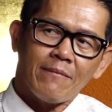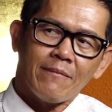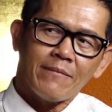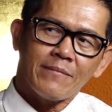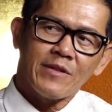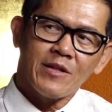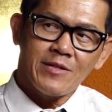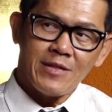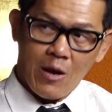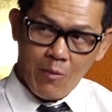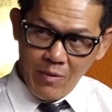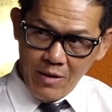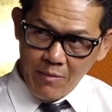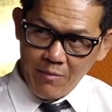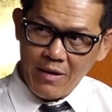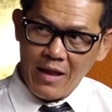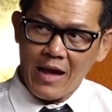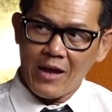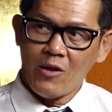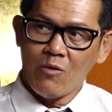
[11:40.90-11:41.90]
thứ 6 mới làm
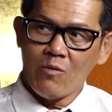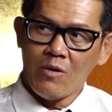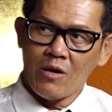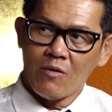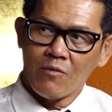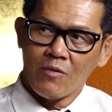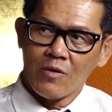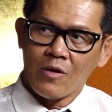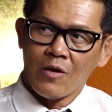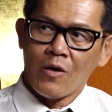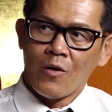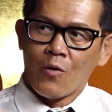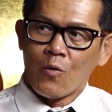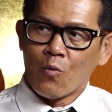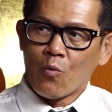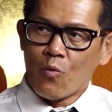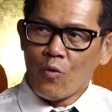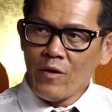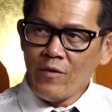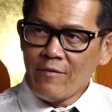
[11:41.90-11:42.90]
lễ đúng không?
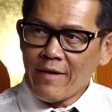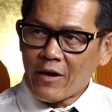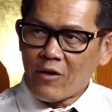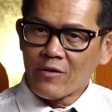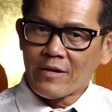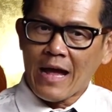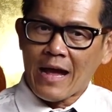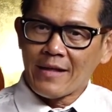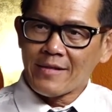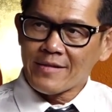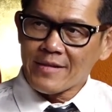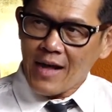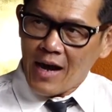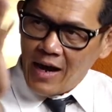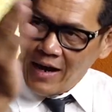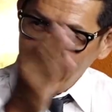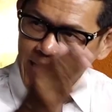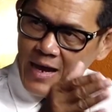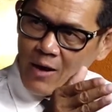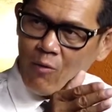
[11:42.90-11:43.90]
Quý vị có thể
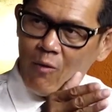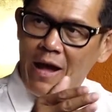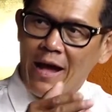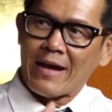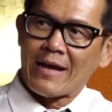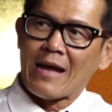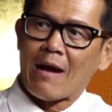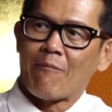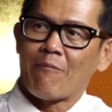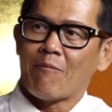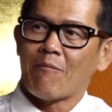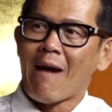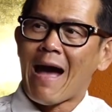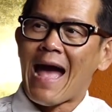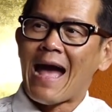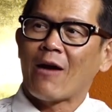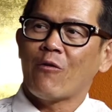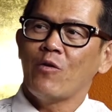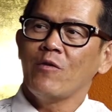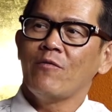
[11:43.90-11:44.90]
tới nhà Quàn gặp
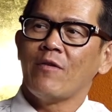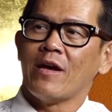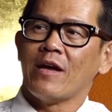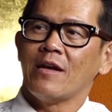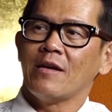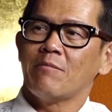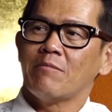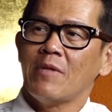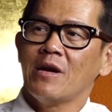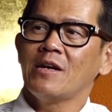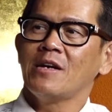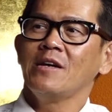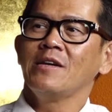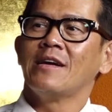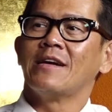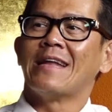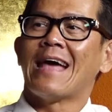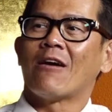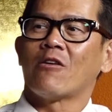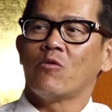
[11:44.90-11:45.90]
ba quý vị bất cứ
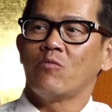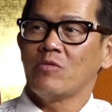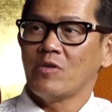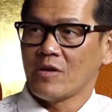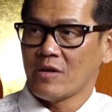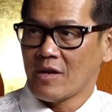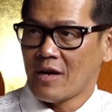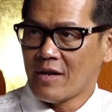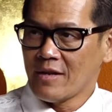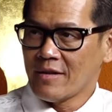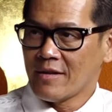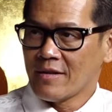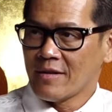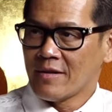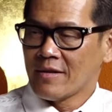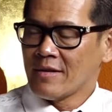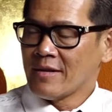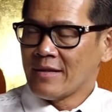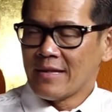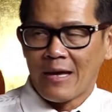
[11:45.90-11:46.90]
giờ nào cũng được hết.
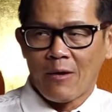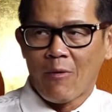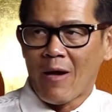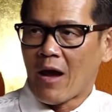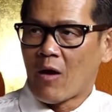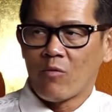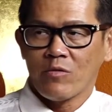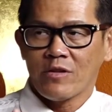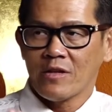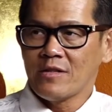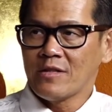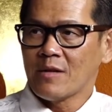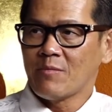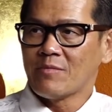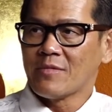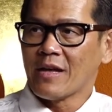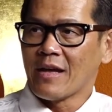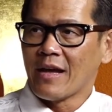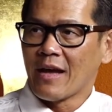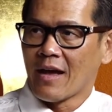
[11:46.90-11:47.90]
Nhà Quàn không có tính tinh
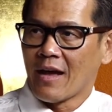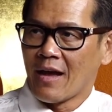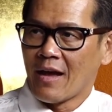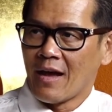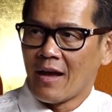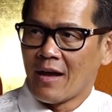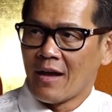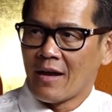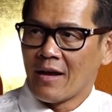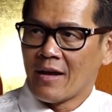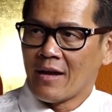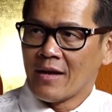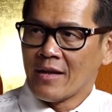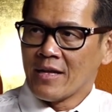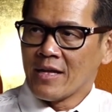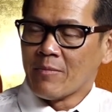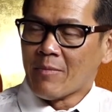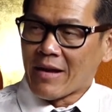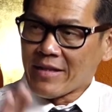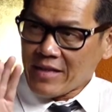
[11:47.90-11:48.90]
tiền,
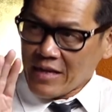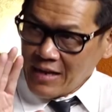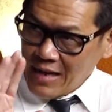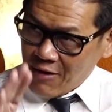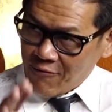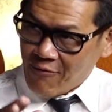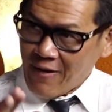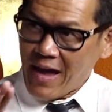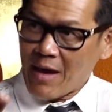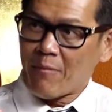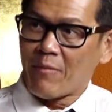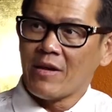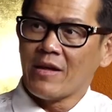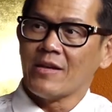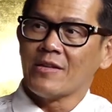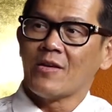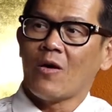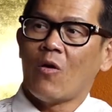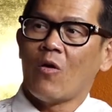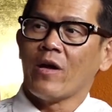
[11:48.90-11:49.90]
nhưng mà chỉ là
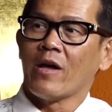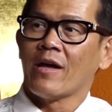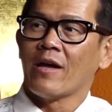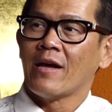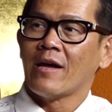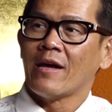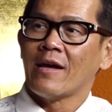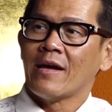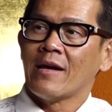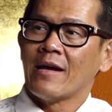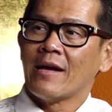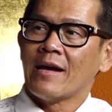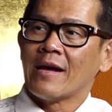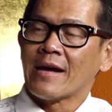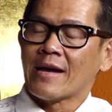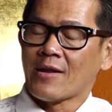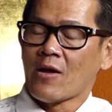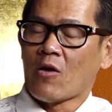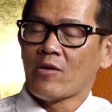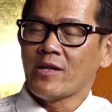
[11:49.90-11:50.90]
family thôi.
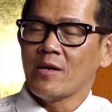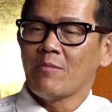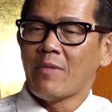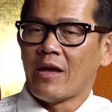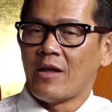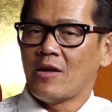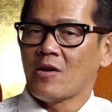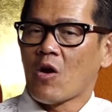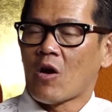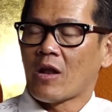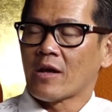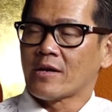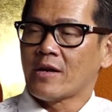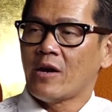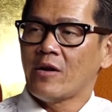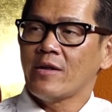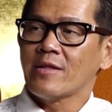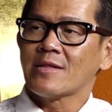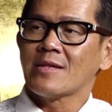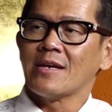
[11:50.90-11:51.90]
Cái đó tiếng Mỹ nó gọi là
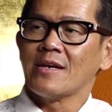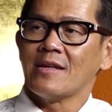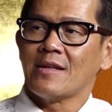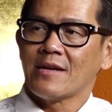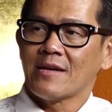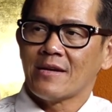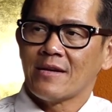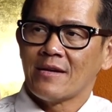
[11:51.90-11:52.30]
courtesy đó.